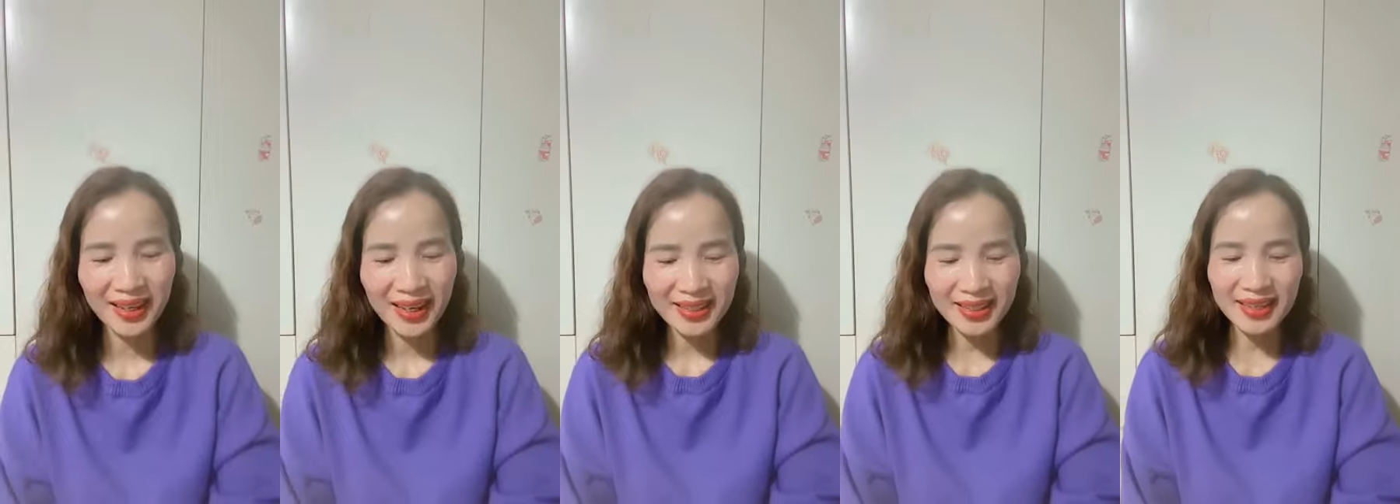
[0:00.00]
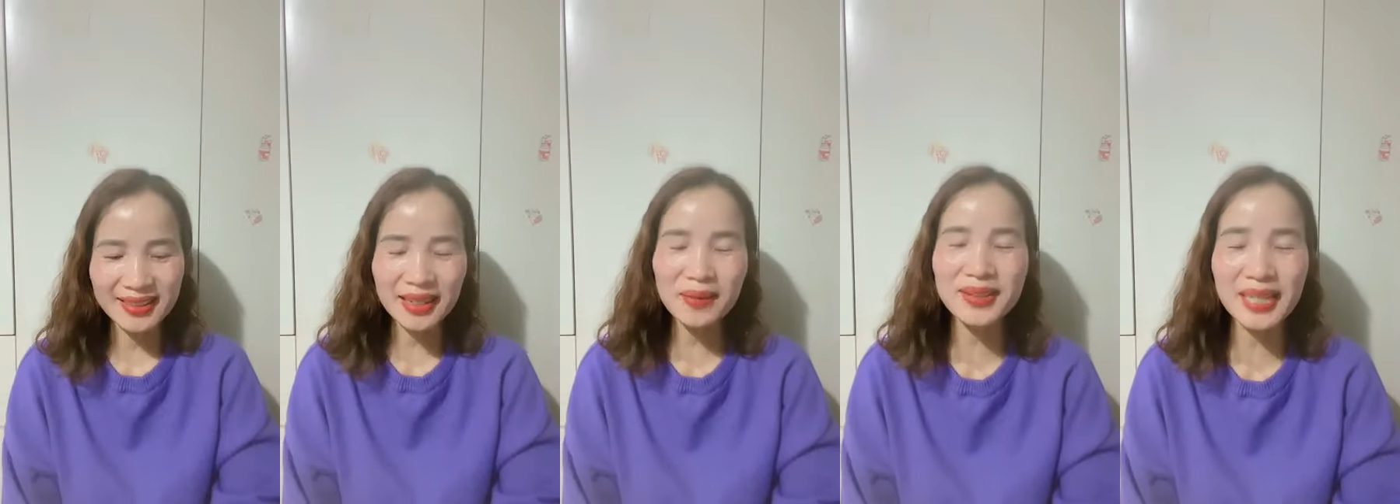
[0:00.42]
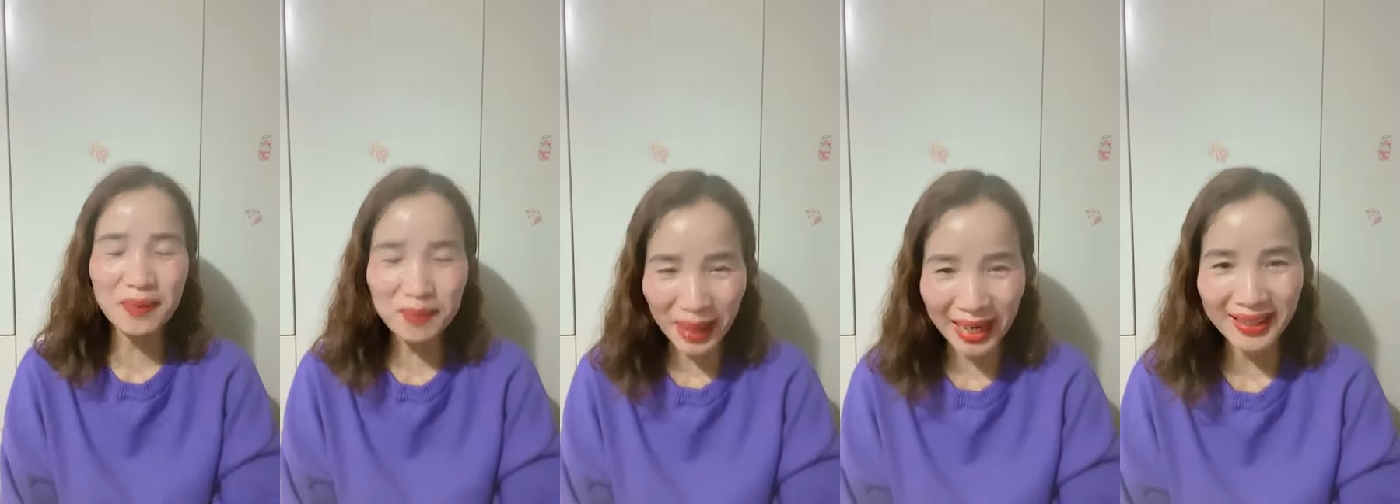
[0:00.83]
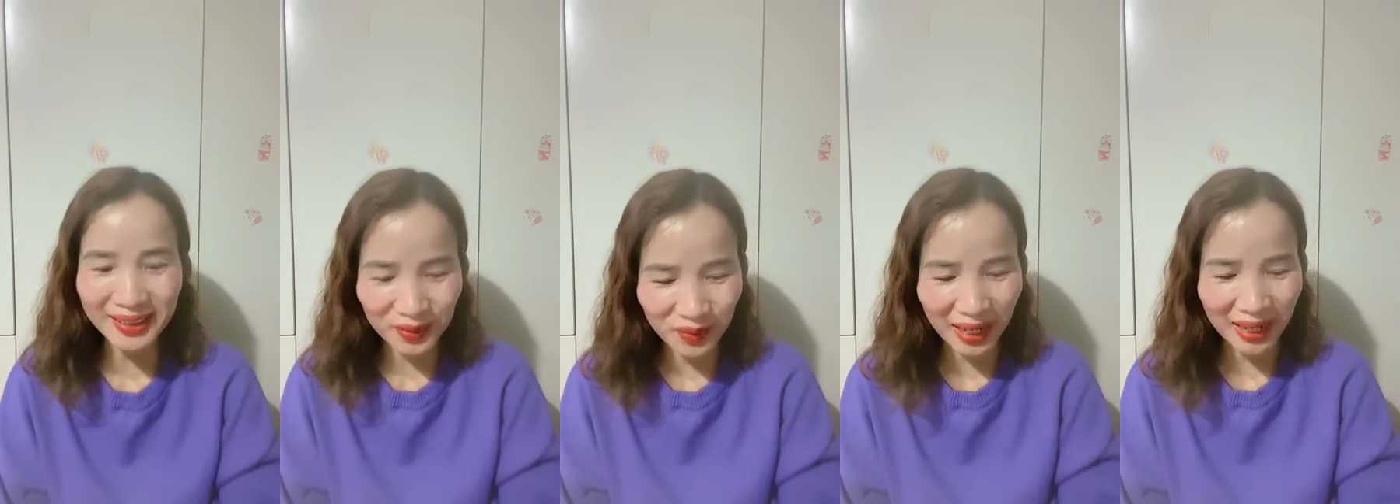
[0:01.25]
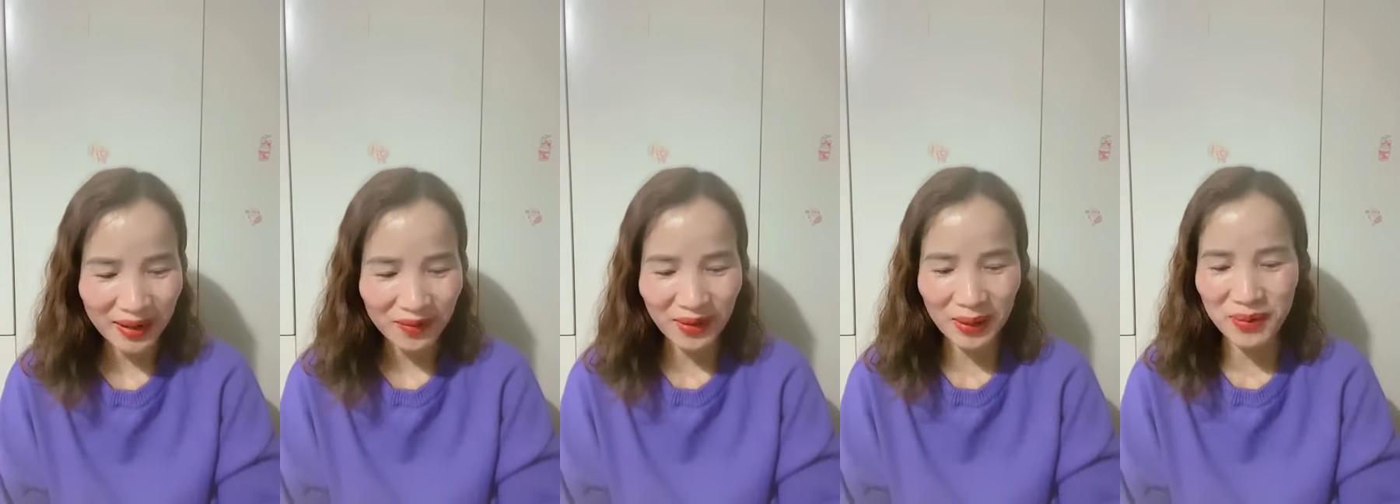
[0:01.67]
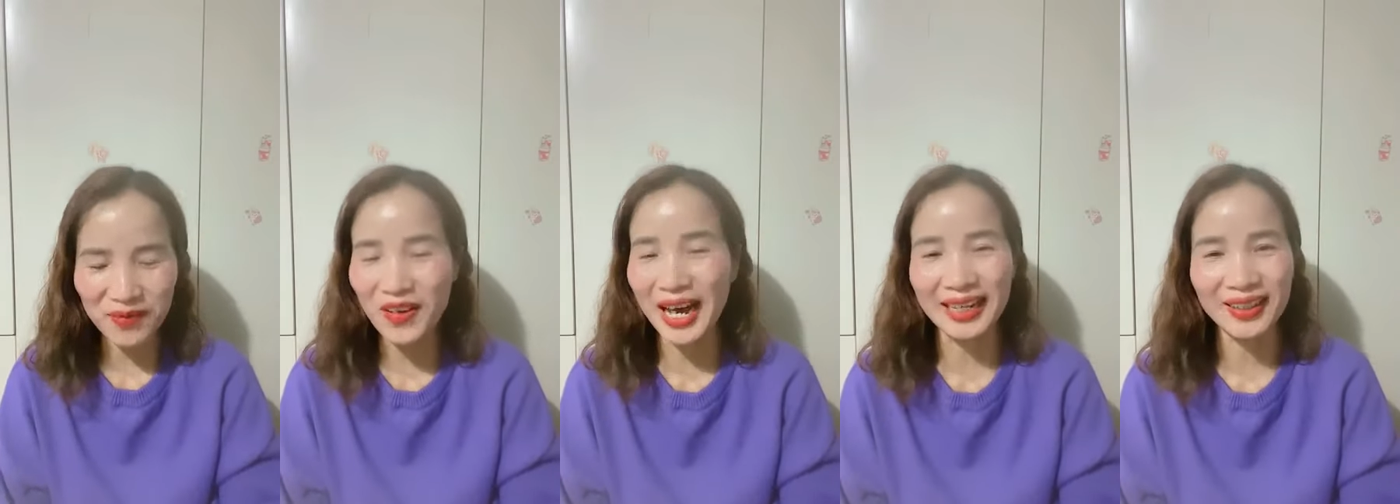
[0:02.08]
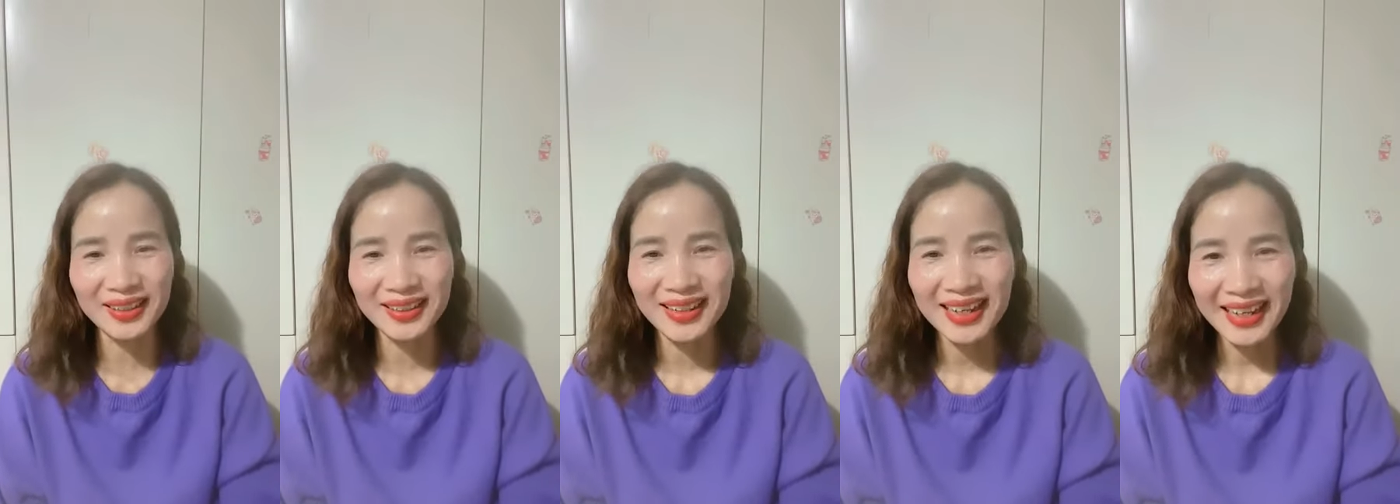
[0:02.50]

mắc, À, trách trách mắng, đúng không ạ? Và bị phạt.